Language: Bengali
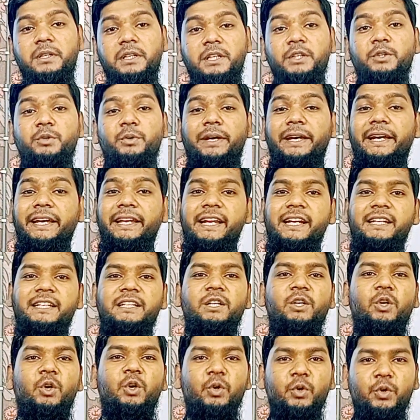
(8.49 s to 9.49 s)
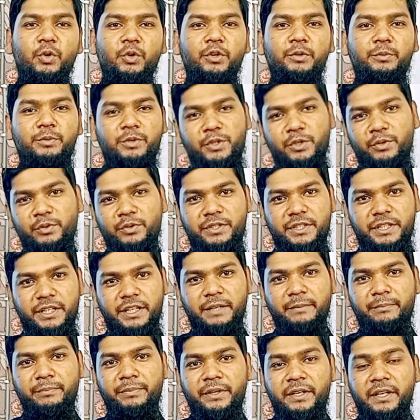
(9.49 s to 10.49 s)
কিন্তু এখানে একটি লক্ষণীয় বিষয় হচ্ছে
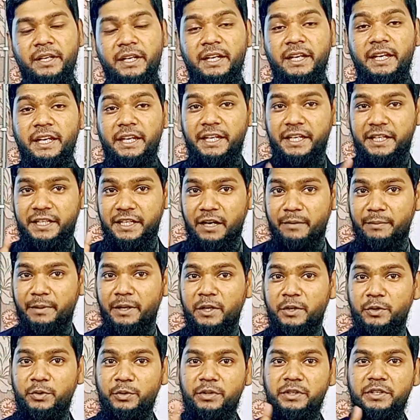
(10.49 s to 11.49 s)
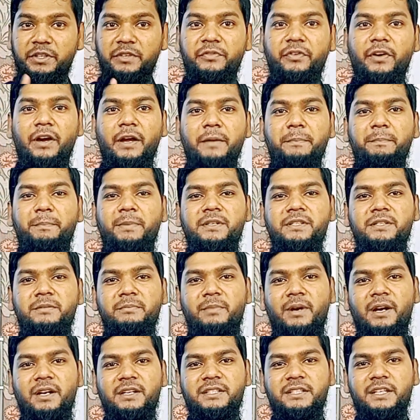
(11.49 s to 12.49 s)
গিয়ে এই গ্রামারের টোয়েন্টি ফাইভ পার্সেন্ট
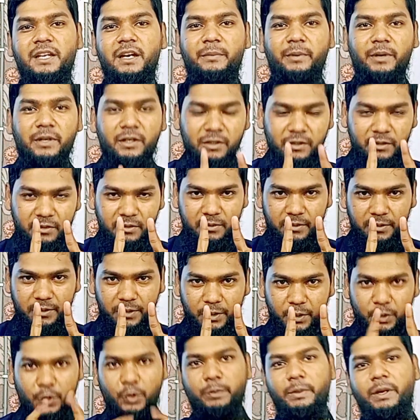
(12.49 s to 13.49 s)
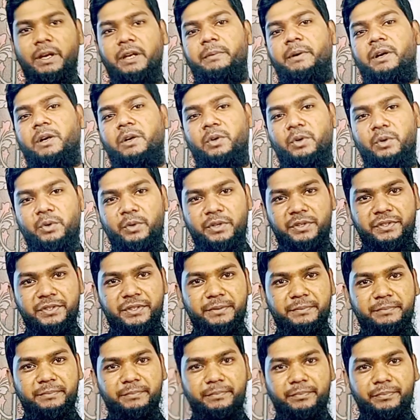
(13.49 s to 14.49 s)
মার্কসকে আবার দুই ভাগে ভাগ করা
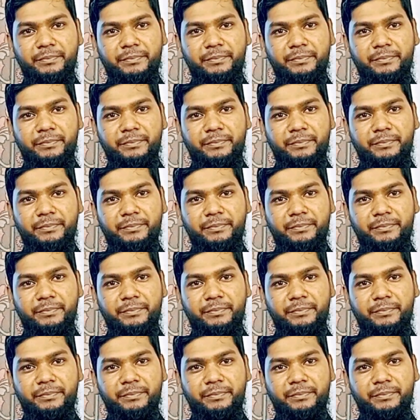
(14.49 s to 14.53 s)
হয়েছে